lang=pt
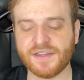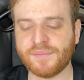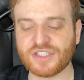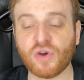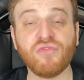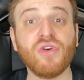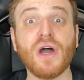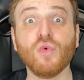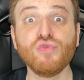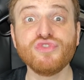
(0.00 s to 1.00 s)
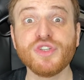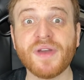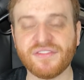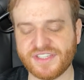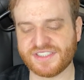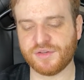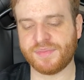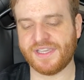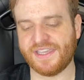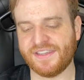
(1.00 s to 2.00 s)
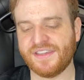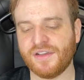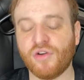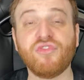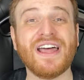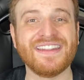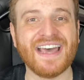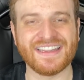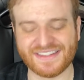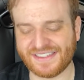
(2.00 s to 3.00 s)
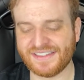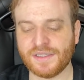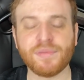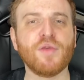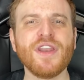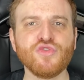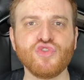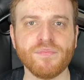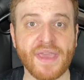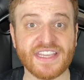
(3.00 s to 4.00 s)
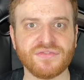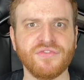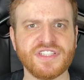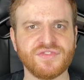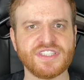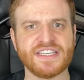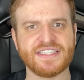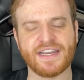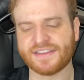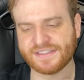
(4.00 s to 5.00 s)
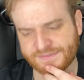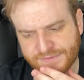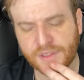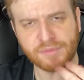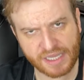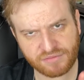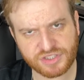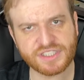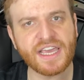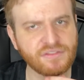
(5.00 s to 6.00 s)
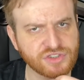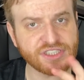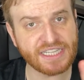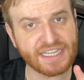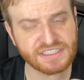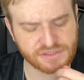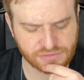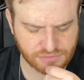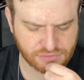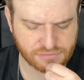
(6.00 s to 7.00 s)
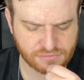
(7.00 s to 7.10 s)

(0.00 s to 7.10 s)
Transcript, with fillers: Mas qual foi a última vez que eu peguei? Qual foi a data? Pelo menos um mês. Vamos ver se você acerta. Vamos lá, vou te dar, vou te dar 10 segundos.